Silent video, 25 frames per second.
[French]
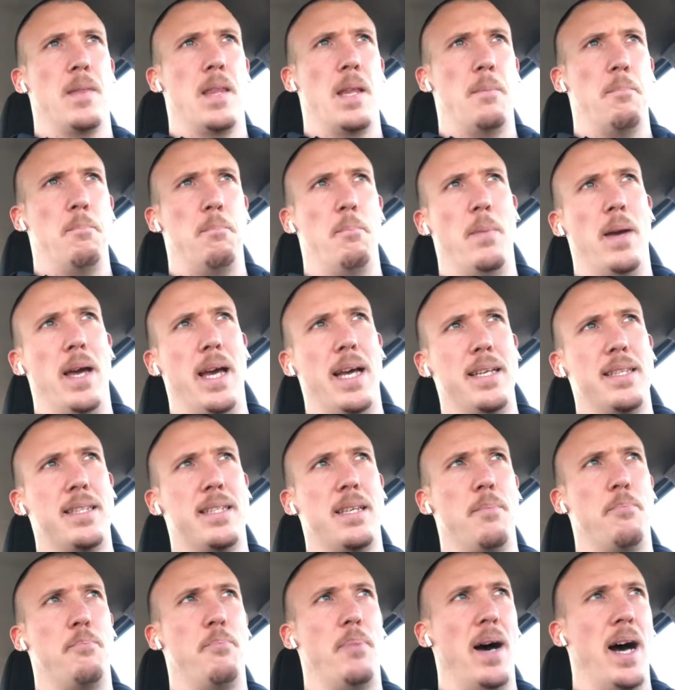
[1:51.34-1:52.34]
mais ce
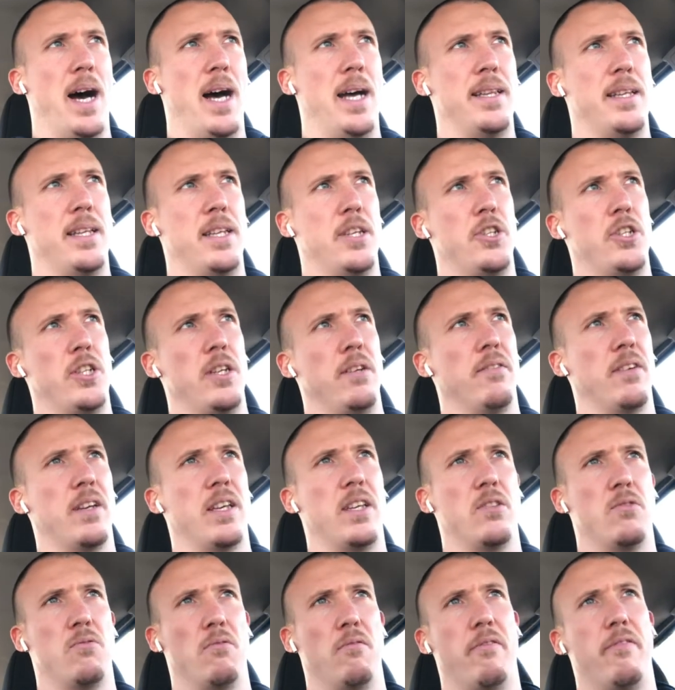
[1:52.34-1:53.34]
pas des chiffres qui
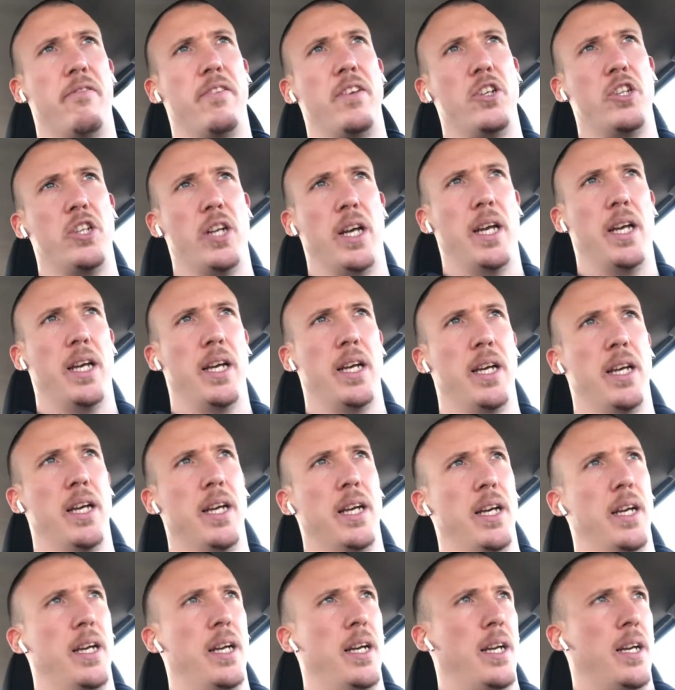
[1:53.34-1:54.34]
sont figés
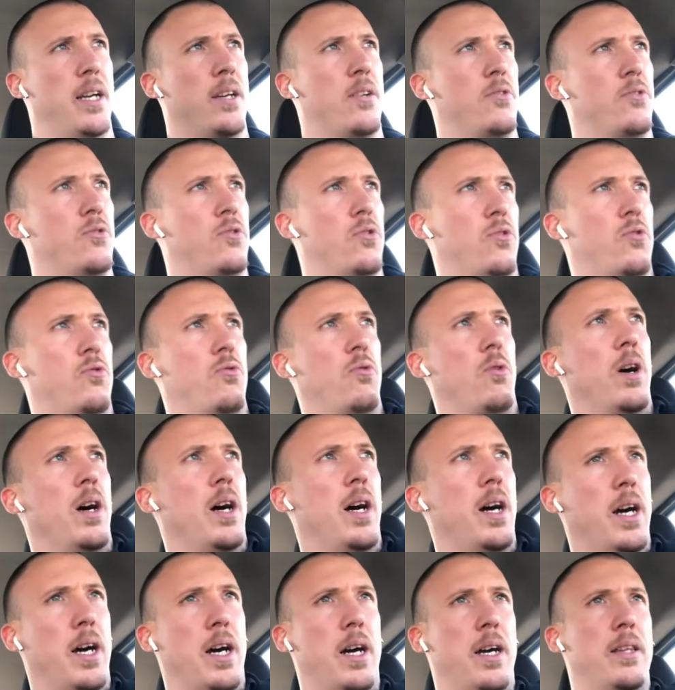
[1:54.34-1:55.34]
que ce
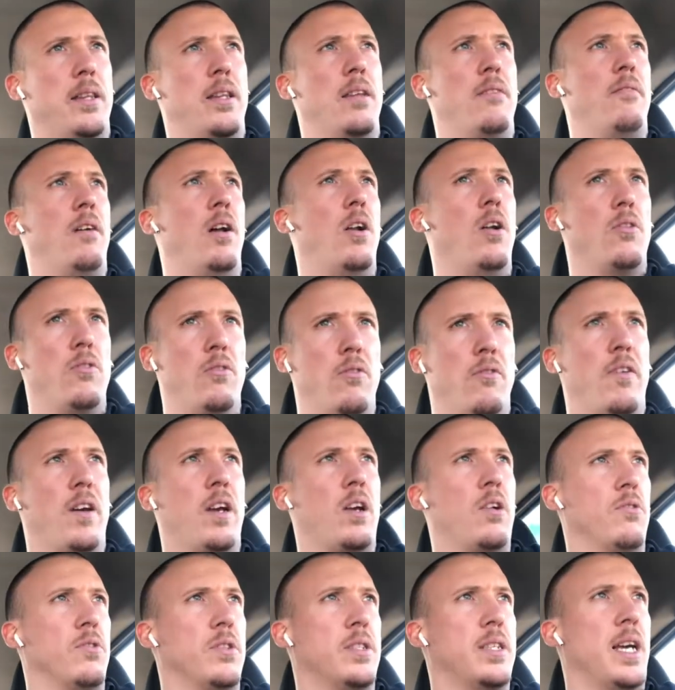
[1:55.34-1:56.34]
soit des valeurs de
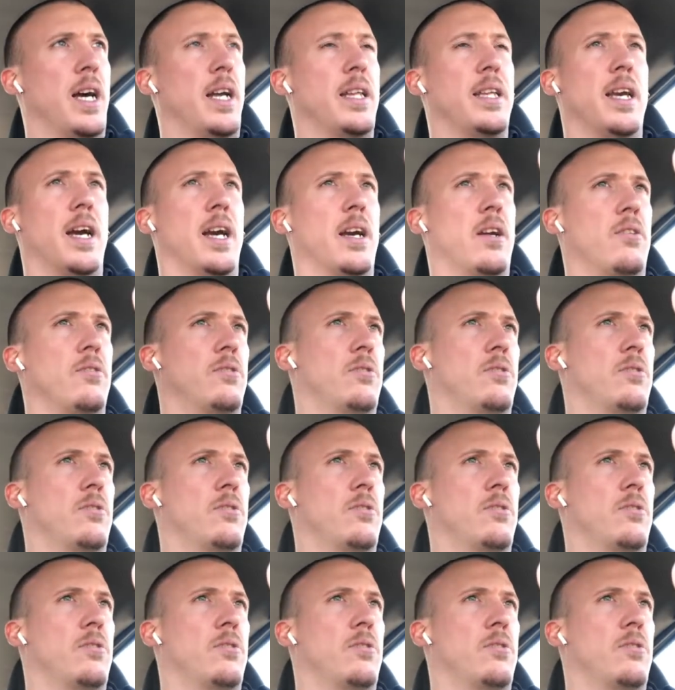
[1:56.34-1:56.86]
fréquence cardiaque, que